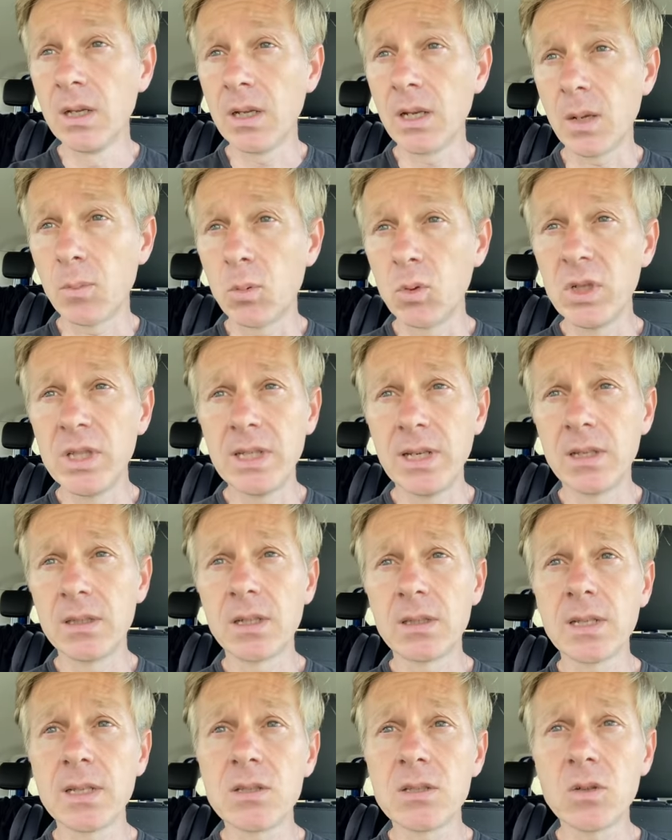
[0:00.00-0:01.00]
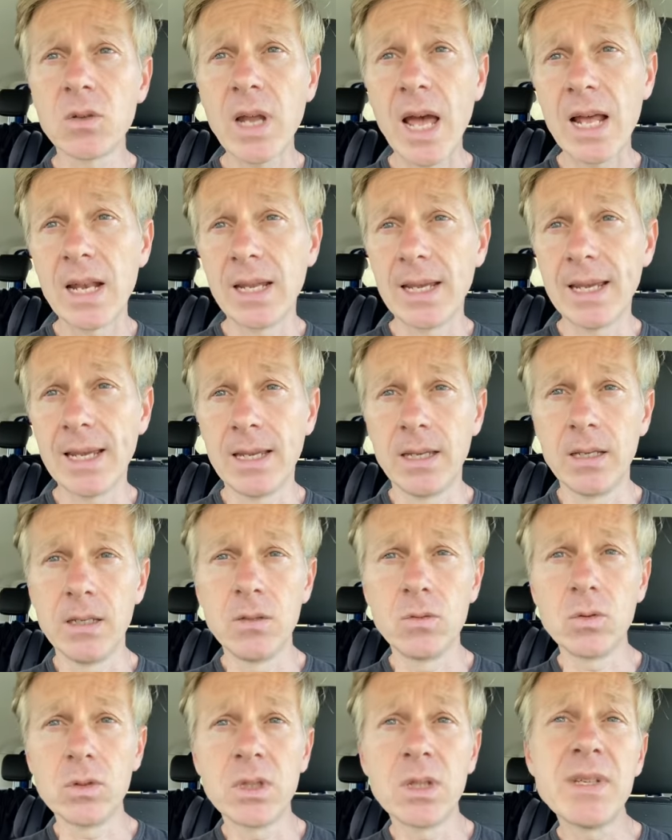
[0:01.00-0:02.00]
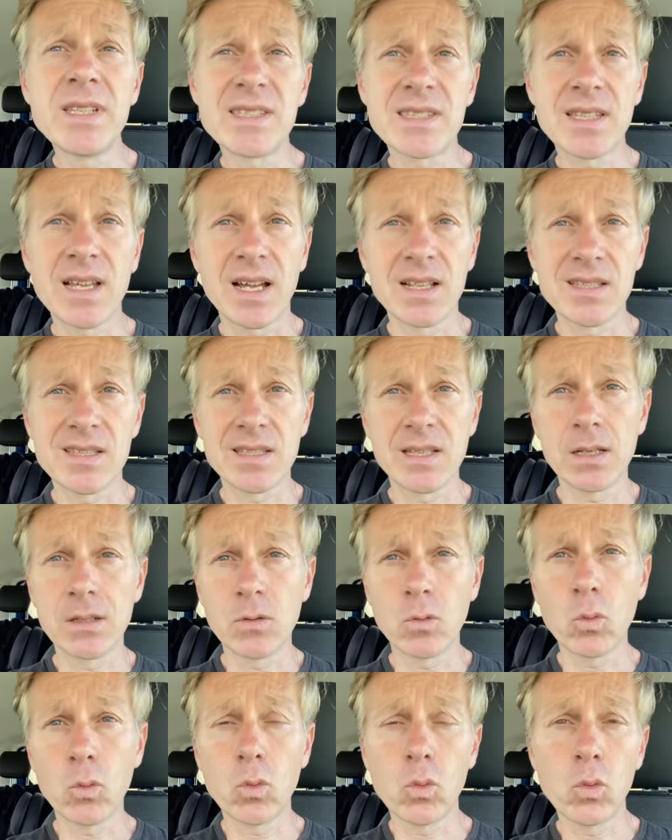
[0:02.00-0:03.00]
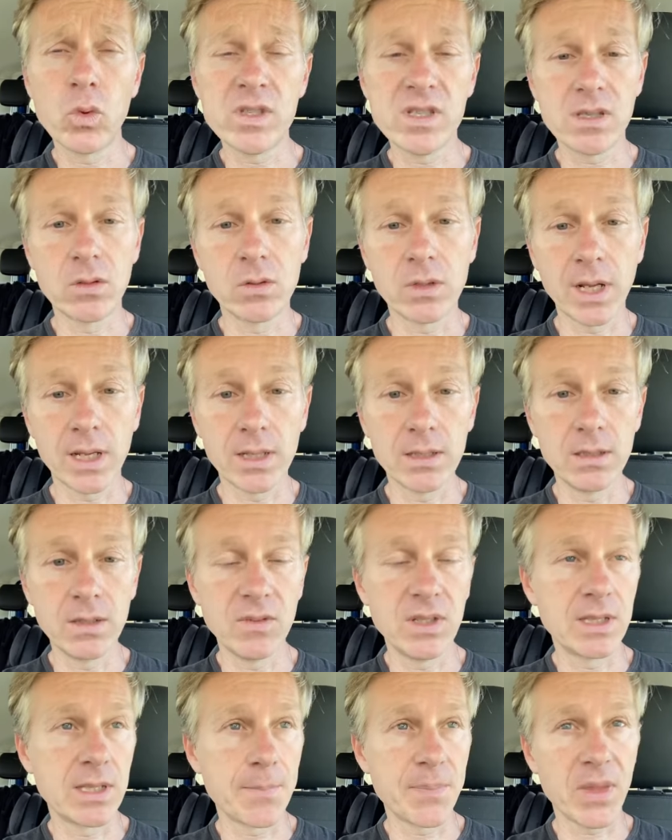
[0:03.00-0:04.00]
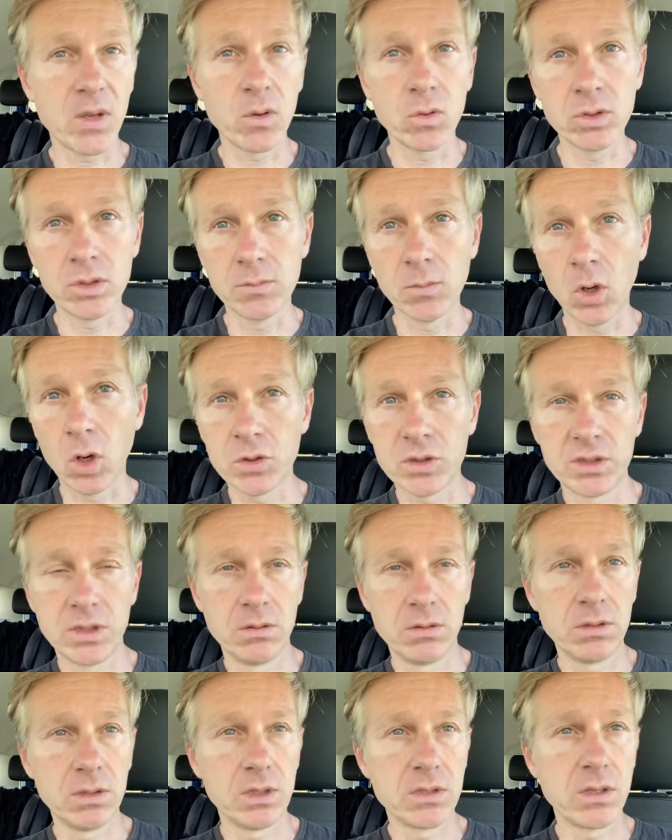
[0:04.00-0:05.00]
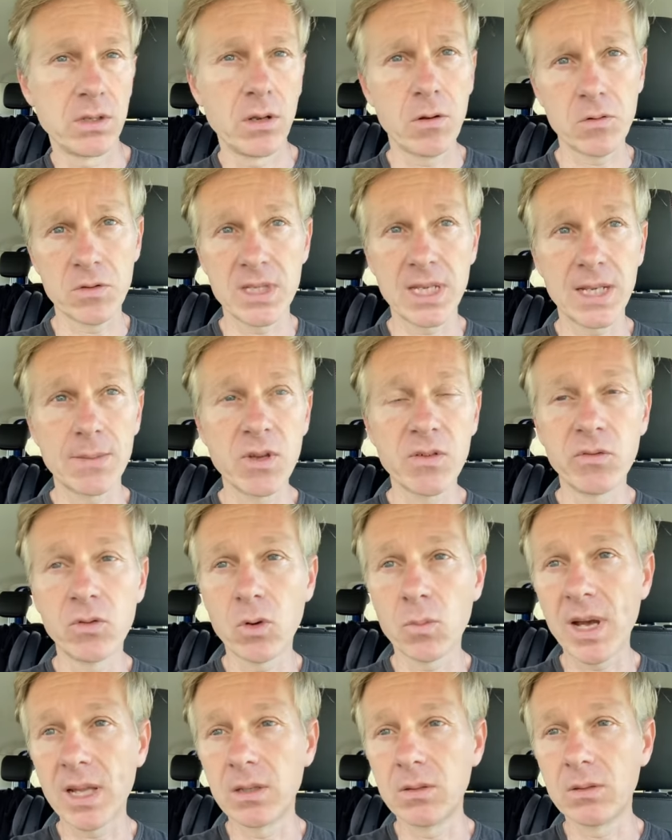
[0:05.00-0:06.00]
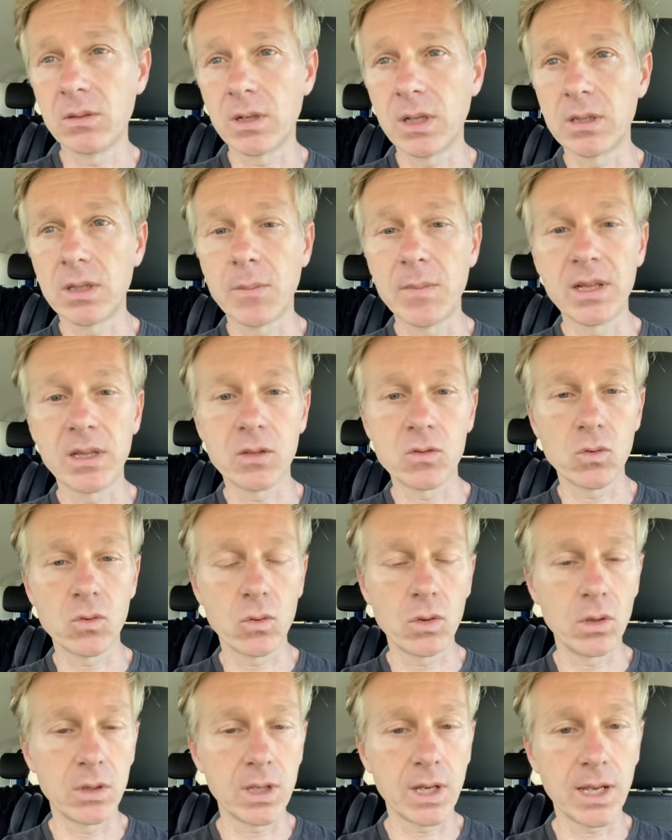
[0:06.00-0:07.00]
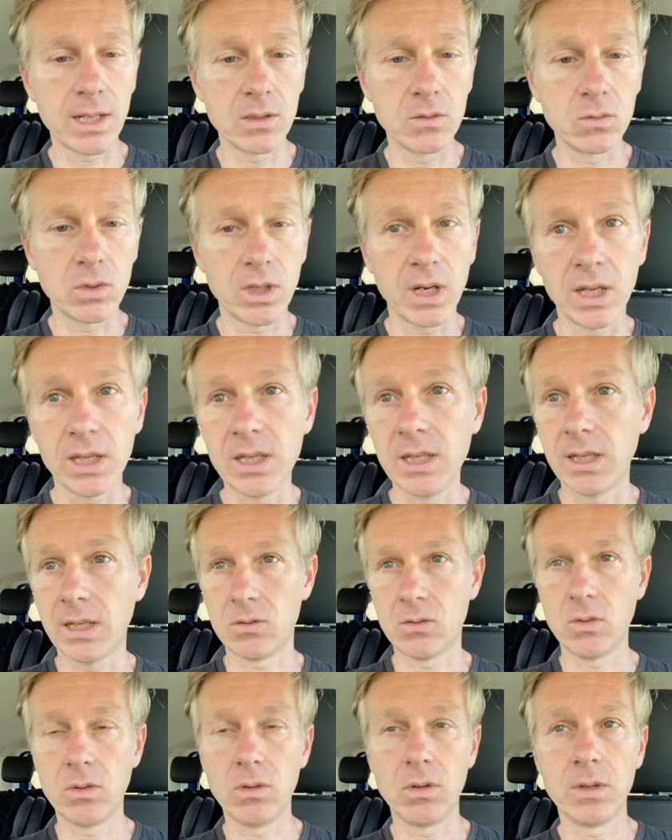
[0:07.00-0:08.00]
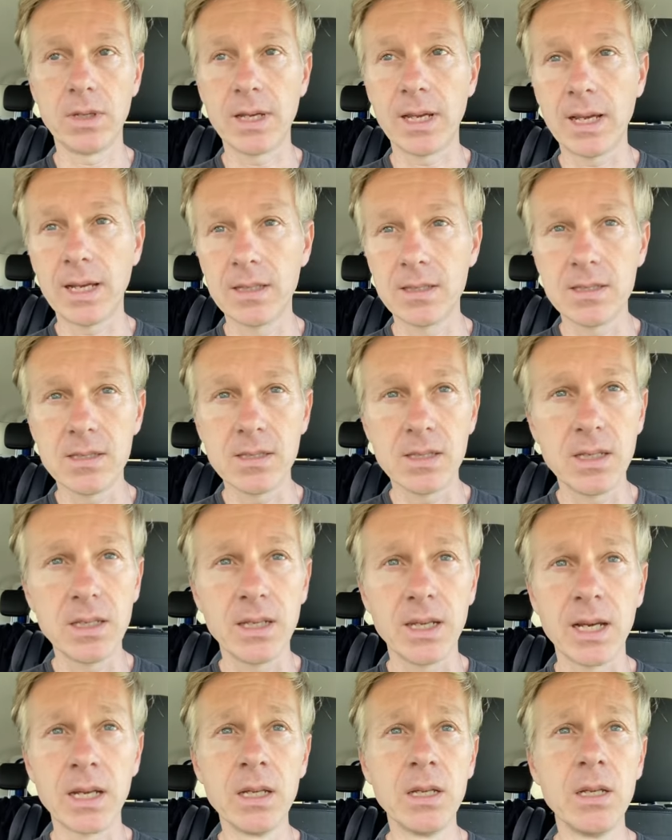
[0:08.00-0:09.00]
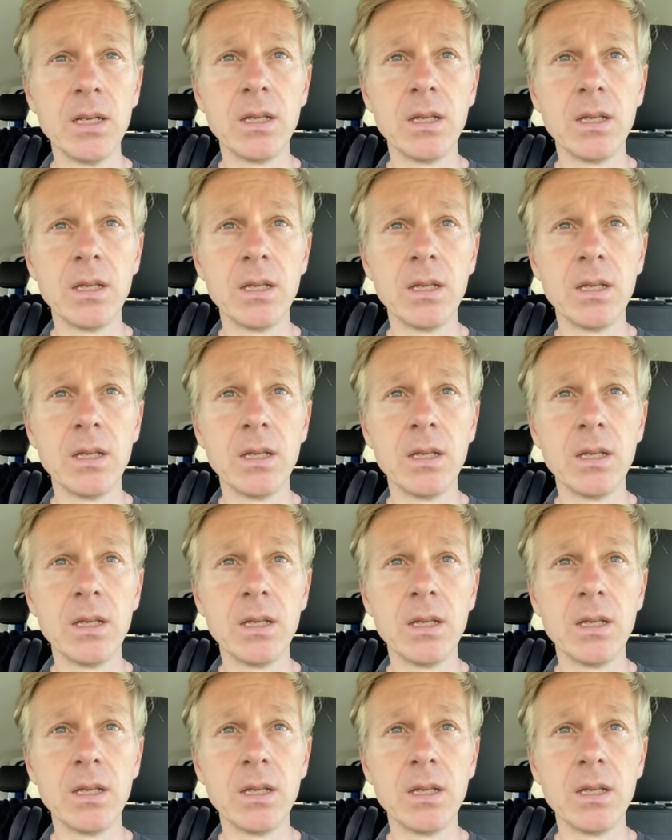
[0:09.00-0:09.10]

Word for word: la politica internazionale è in ultima istanza questione di vita o di morte, quindi se noi non siamo informati correttamente su quello che accade in Ucraina, su quello che accade in Siria,